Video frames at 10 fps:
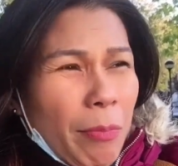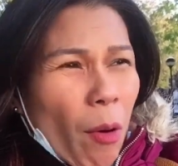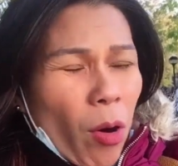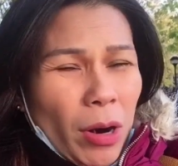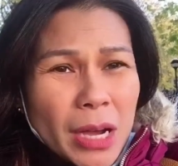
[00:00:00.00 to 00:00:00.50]
บ
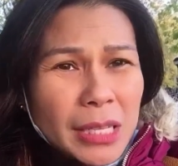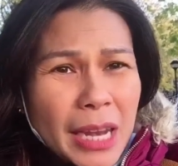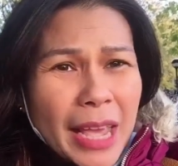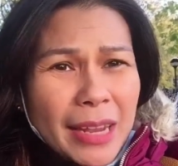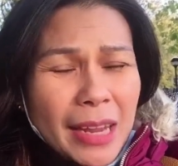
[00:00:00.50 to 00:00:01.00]
อกเลิกฉั
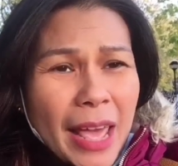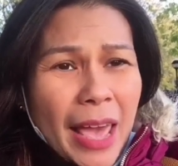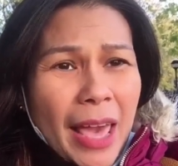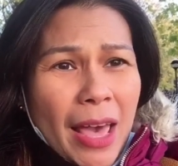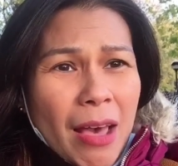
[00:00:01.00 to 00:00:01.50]
นเอง
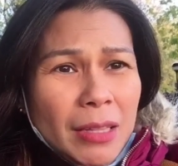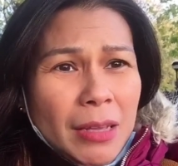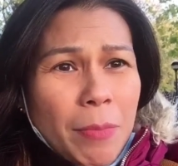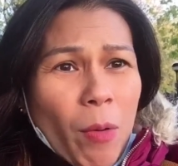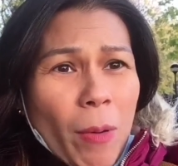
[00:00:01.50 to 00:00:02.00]
แท้ๆเธ
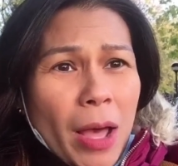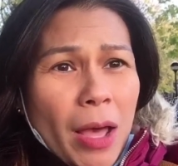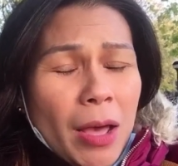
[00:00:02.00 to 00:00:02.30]
อบอกว่า